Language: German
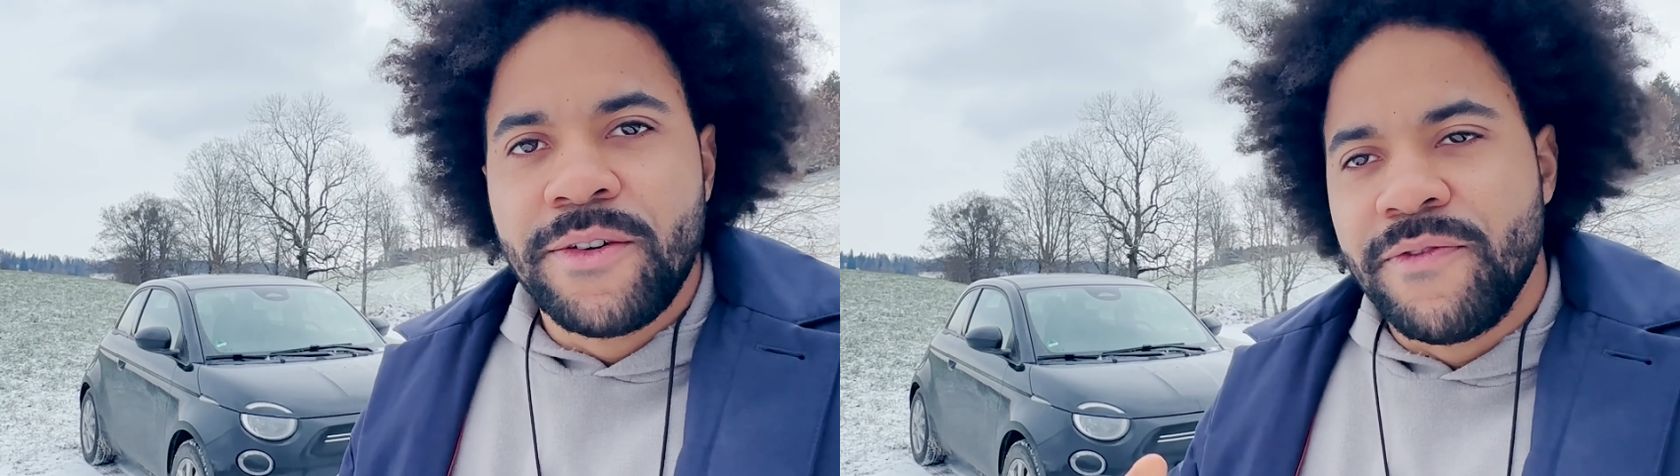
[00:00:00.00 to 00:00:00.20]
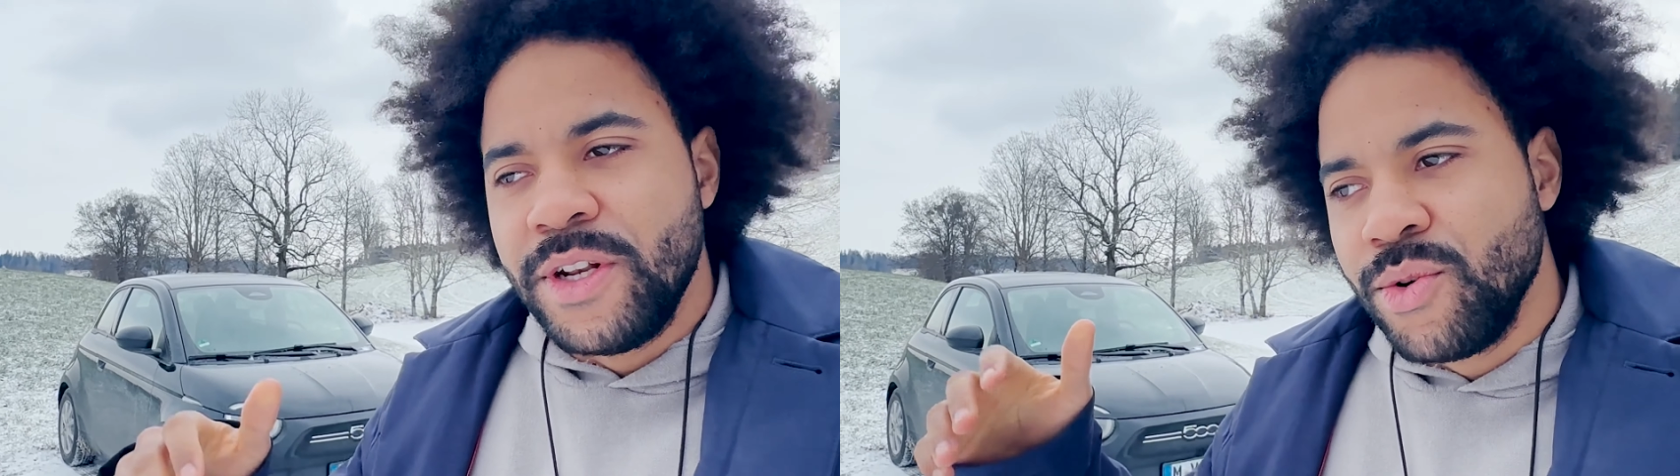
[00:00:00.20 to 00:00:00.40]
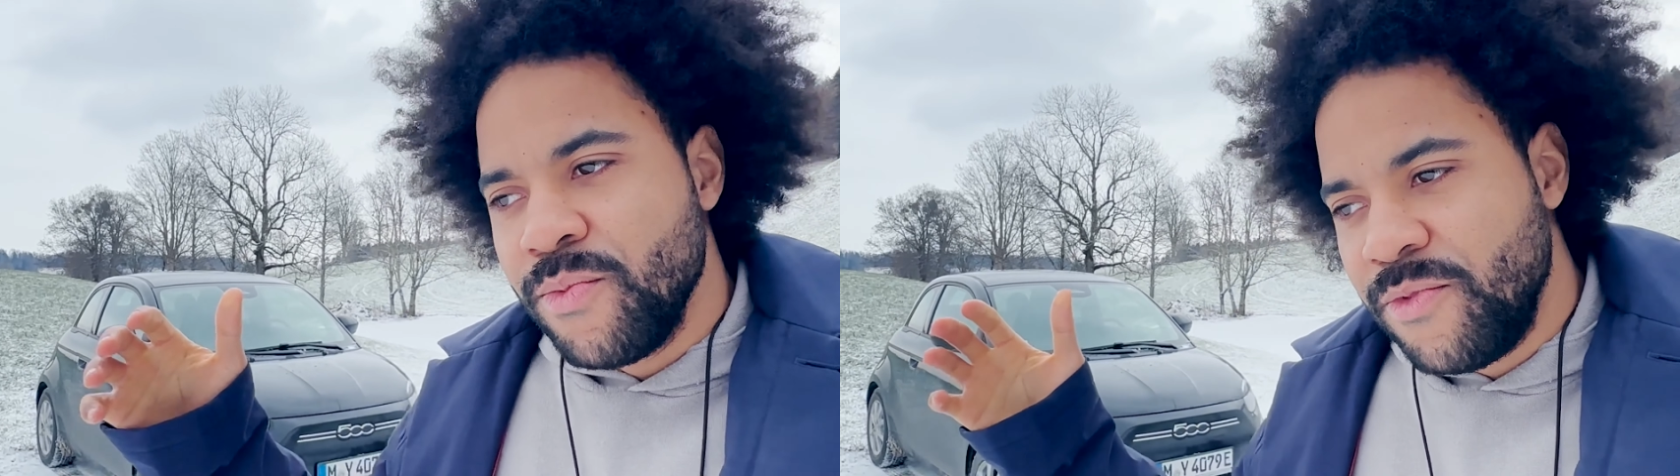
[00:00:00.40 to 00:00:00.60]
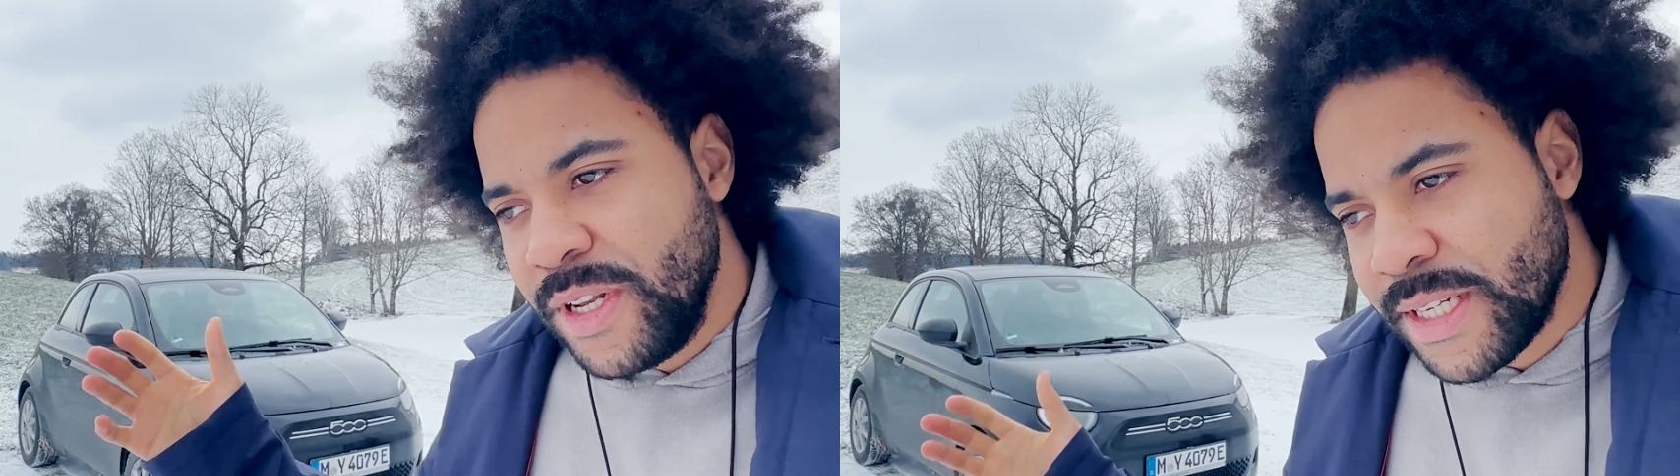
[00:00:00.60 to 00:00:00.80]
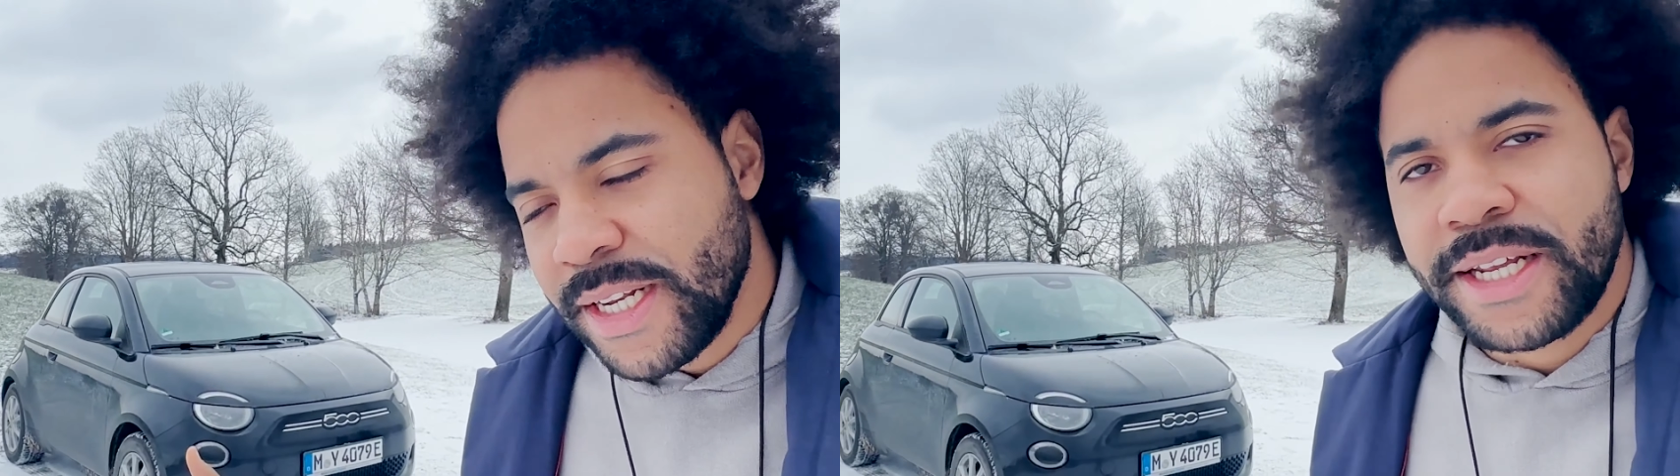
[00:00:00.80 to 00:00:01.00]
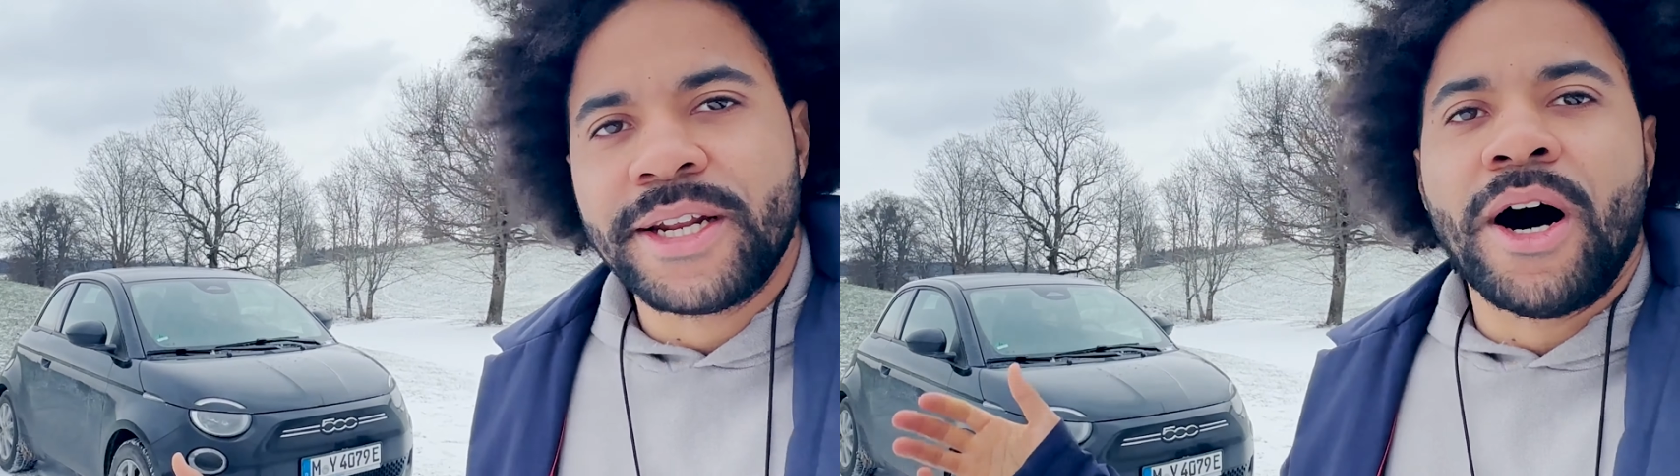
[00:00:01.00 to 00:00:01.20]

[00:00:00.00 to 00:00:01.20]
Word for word: wenn du im Winter in eine